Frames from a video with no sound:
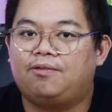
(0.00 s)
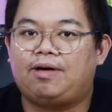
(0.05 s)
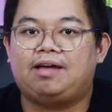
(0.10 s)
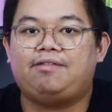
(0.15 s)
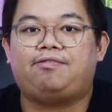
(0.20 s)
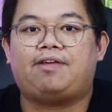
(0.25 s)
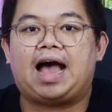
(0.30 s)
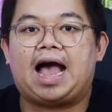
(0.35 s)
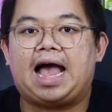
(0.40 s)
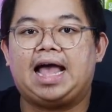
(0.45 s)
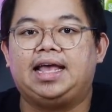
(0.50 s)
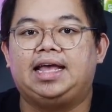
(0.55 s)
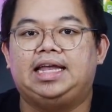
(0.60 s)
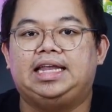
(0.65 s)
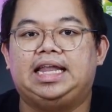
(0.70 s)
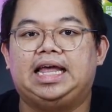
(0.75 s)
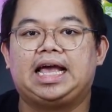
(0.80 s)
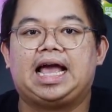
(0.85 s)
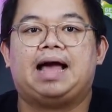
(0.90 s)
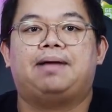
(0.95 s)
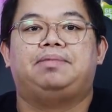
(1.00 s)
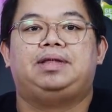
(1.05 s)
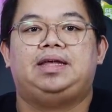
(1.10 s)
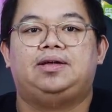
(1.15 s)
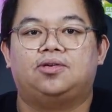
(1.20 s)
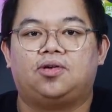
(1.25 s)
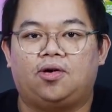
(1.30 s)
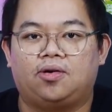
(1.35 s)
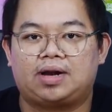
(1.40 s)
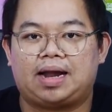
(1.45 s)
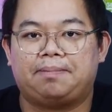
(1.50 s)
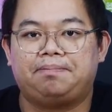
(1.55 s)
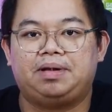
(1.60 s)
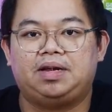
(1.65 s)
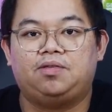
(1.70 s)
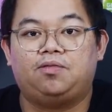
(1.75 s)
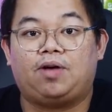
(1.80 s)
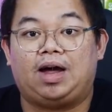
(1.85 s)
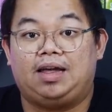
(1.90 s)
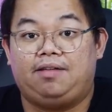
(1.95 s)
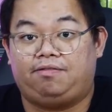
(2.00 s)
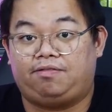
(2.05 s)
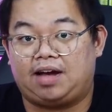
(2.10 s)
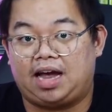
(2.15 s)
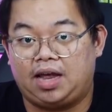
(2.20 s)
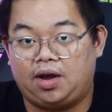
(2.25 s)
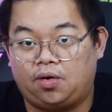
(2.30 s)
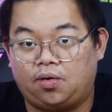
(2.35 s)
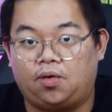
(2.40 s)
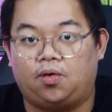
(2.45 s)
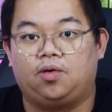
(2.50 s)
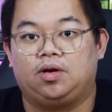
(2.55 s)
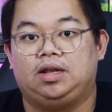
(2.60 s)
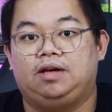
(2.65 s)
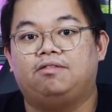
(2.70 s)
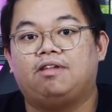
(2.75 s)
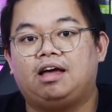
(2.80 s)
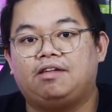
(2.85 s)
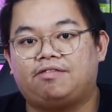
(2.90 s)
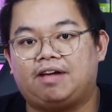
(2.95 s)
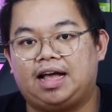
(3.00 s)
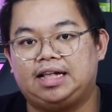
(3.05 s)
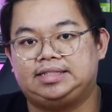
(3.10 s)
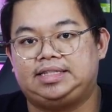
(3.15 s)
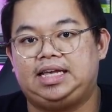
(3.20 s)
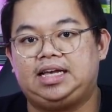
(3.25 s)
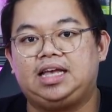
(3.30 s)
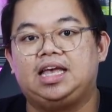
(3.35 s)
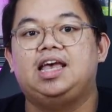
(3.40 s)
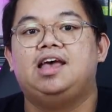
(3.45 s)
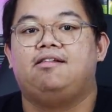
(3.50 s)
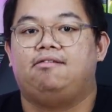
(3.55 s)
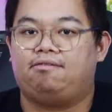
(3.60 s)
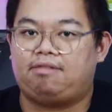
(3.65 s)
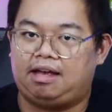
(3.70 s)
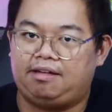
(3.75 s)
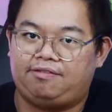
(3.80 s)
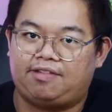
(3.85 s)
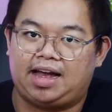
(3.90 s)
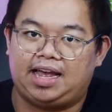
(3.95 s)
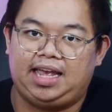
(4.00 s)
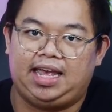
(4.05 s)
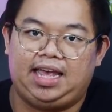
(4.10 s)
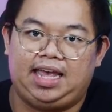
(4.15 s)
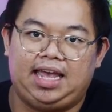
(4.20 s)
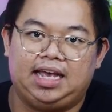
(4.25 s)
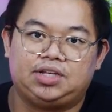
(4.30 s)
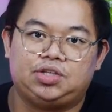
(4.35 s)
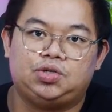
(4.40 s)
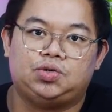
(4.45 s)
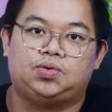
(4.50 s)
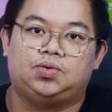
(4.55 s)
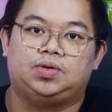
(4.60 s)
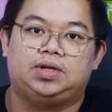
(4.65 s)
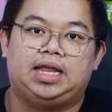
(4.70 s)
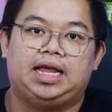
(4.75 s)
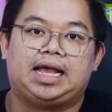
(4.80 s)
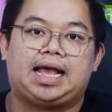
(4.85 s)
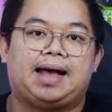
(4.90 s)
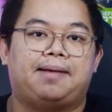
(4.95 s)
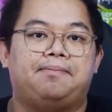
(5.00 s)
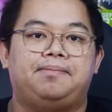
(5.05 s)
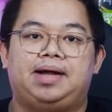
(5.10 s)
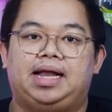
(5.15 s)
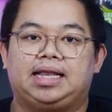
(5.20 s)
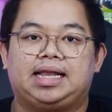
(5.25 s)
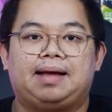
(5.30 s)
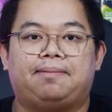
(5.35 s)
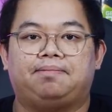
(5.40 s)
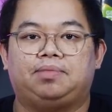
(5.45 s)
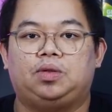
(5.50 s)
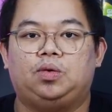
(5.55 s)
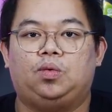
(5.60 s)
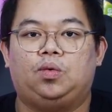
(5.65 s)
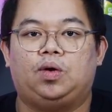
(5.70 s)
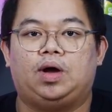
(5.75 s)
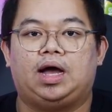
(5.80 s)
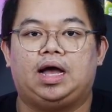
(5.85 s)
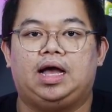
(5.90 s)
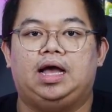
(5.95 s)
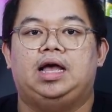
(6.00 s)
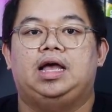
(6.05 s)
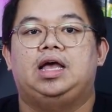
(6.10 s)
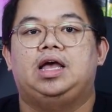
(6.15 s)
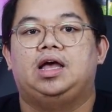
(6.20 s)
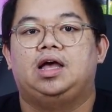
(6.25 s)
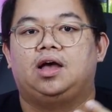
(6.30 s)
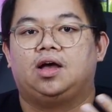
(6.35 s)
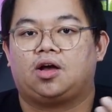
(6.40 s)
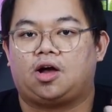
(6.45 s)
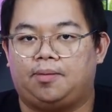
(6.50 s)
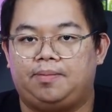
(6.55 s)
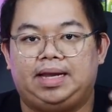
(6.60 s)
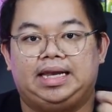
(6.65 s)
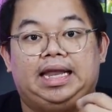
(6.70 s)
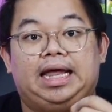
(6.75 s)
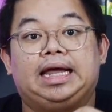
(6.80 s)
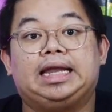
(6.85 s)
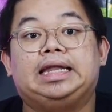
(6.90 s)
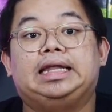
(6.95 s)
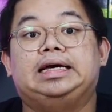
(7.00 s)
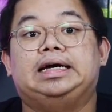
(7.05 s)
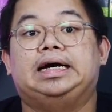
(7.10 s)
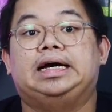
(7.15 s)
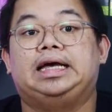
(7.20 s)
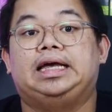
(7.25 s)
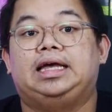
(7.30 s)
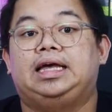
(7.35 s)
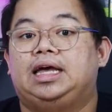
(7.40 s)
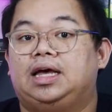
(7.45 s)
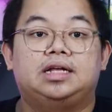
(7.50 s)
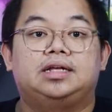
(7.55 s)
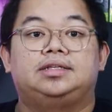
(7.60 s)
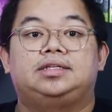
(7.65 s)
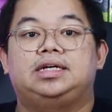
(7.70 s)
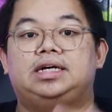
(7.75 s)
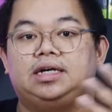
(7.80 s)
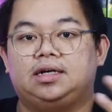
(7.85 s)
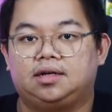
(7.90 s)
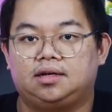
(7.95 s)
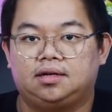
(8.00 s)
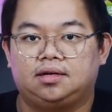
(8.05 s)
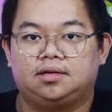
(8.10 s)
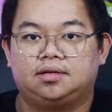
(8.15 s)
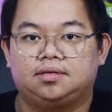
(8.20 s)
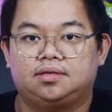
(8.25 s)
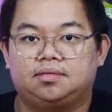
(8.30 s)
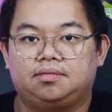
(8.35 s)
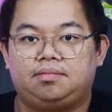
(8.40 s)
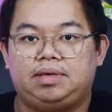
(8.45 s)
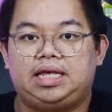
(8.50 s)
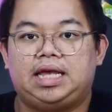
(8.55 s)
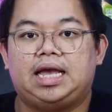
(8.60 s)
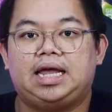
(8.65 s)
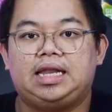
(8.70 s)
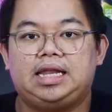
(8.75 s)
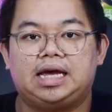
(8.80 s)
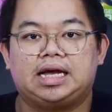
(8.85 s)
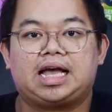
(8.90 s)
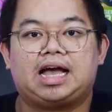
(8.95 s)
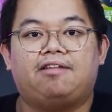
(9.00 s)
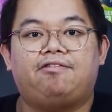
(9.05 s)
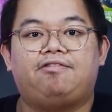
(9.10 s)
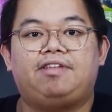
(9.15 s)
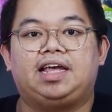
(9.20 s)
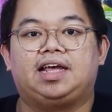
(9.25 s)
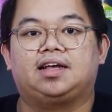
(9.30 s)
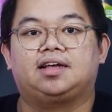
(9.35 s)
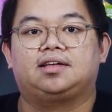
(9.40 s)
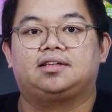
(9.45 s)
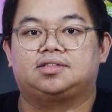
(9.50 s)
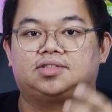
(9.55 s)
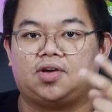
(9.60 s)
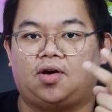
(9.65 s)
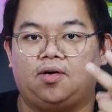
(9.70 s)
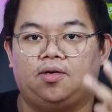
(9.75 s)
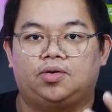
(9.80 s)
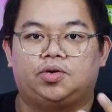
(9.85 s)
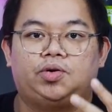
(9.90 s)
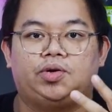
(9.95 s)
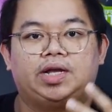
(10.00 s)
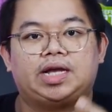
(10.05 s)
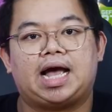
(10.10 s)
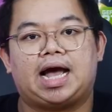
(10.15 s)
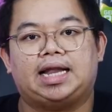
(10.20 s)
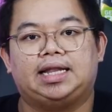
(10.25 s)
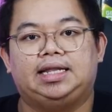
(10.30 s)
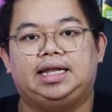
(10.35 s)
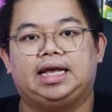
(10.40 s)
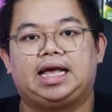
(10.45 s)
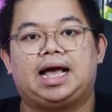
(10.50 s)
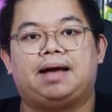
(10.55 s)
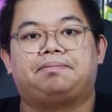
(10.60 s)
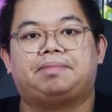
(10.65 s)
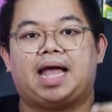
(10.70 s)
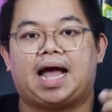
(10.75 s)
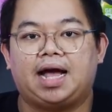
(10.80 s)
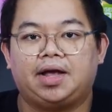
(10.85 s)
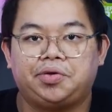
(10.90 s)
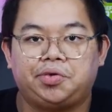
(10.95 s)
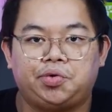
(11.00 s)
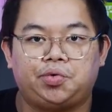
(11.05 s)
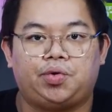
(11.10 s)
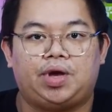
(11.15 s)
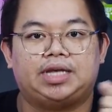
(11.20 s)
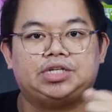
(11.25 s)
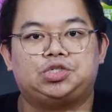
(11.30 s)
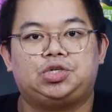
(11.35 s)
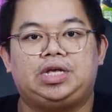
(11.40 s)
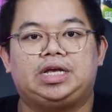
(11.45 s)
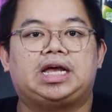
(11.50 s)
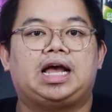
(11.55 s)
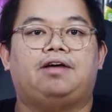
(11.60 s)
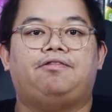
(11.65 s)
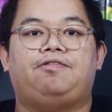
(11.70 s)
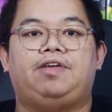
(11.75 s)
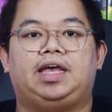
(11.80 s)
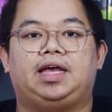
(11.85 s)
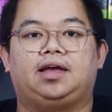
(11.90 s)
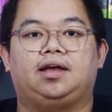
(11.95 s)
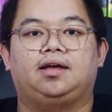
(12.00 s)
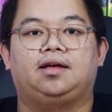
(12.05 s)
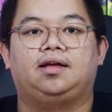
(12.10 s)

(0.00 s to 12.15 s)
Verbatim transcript: Wi-Fi นะครับ ที่รองรับเป็น Wi-Fi 6 หรือ Wi-Fi 6 Wi-Fi AX อยู่นะครับ เหมือนกับตัว c o m e t เล็กเลย ซึ่งมีให้เลือกกราฟิก 2 รุ่นด้วยกันนะครับ ทั้ง UHD กราฟิก